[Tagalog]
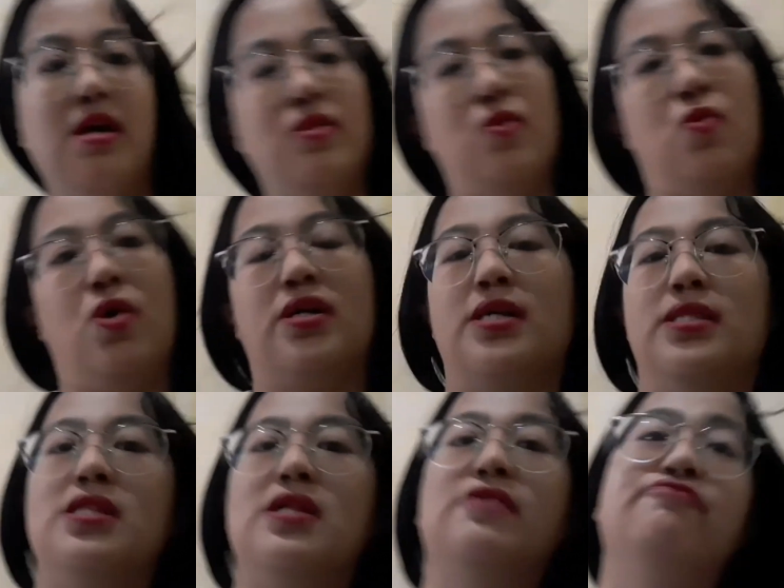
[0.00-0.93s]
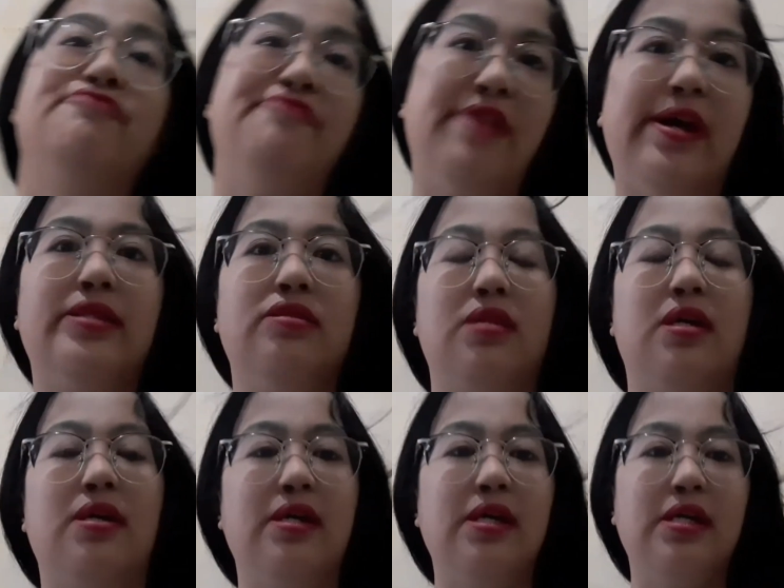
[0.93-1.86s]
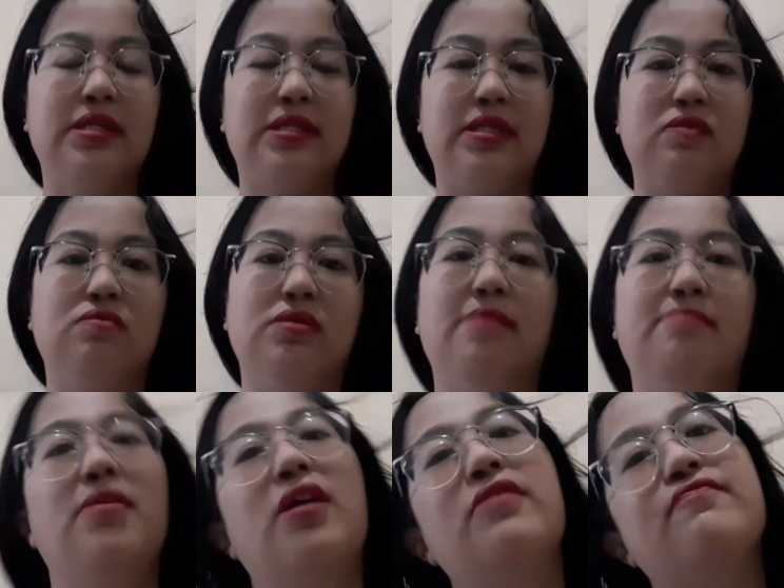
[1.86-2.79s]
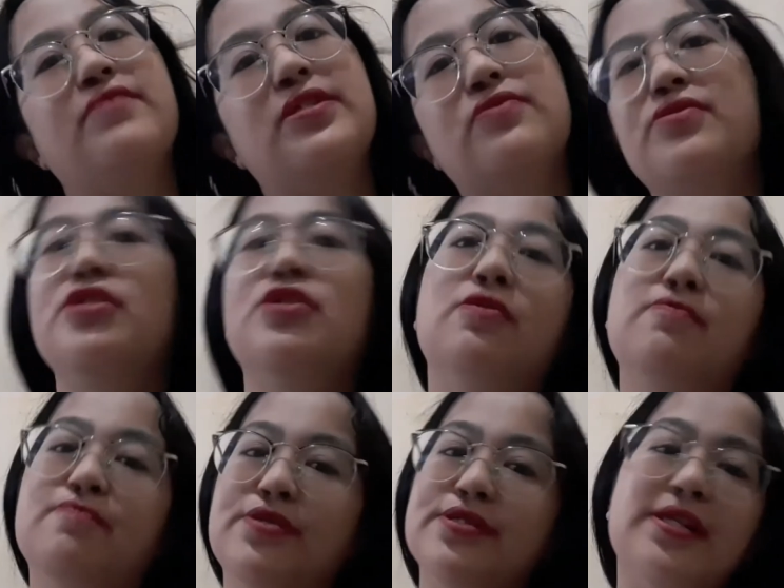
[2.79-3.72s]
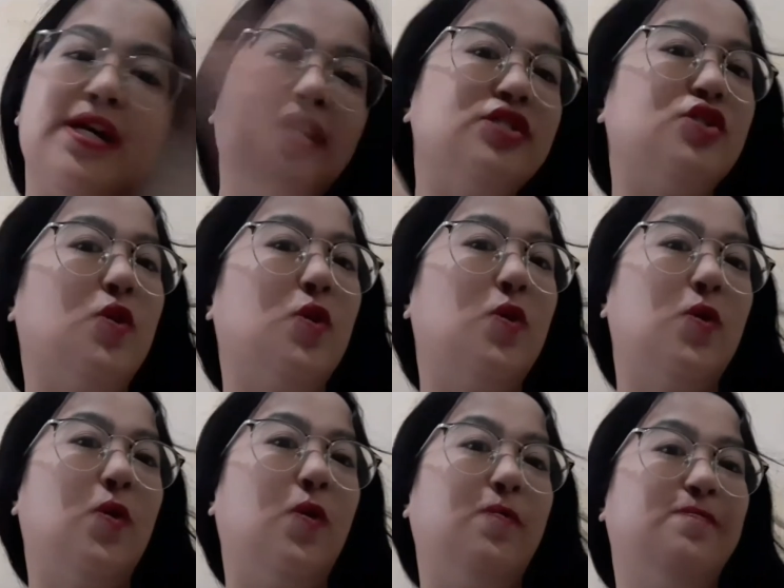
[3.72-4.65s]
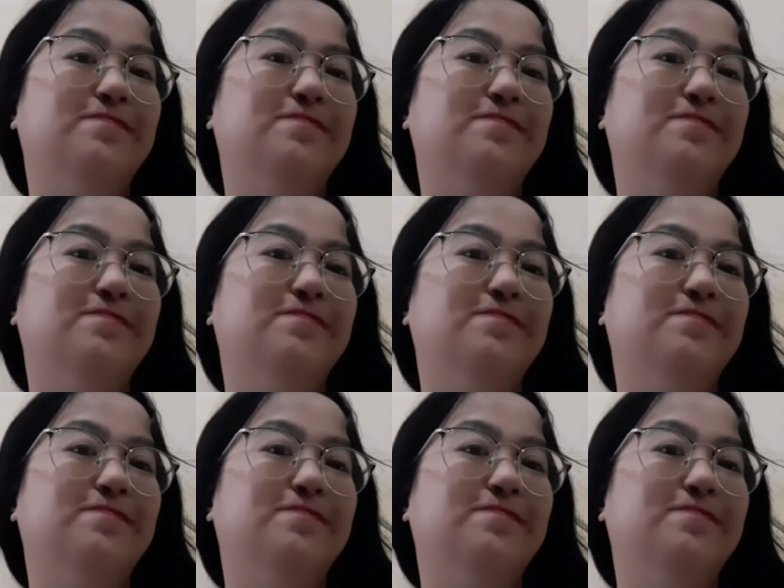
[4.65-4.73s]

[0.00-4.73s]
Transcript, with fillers: ano, kanilang friend. Kuya Melvin Leo Protasio,